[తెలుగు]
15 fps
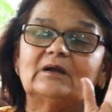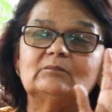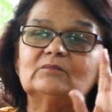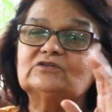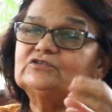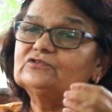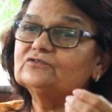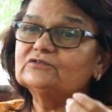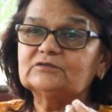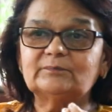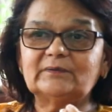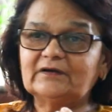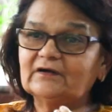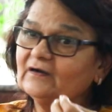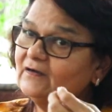పని మంచి కోసం
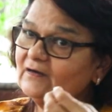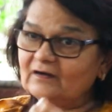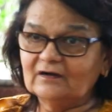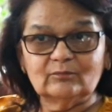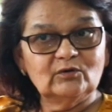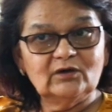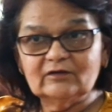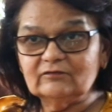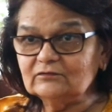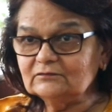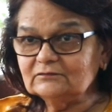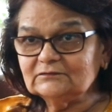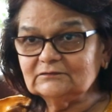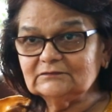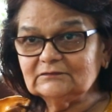పెట్టడానికి డబ్బులు లేవు
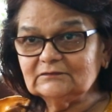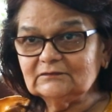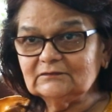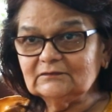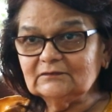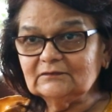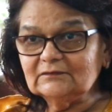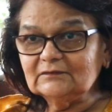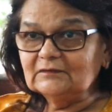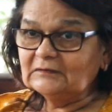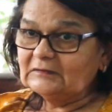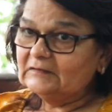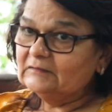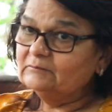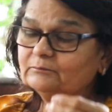
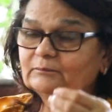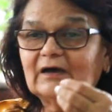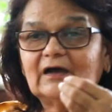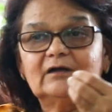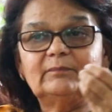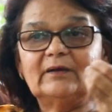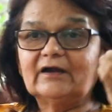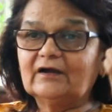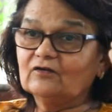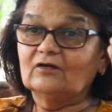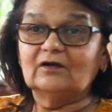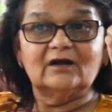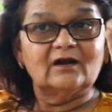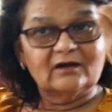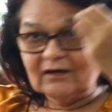పాల ప్యాకెట్
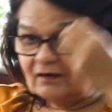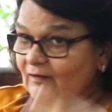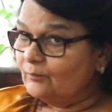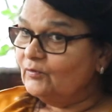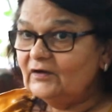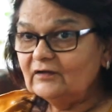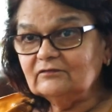కొనడానికి డబ్బులు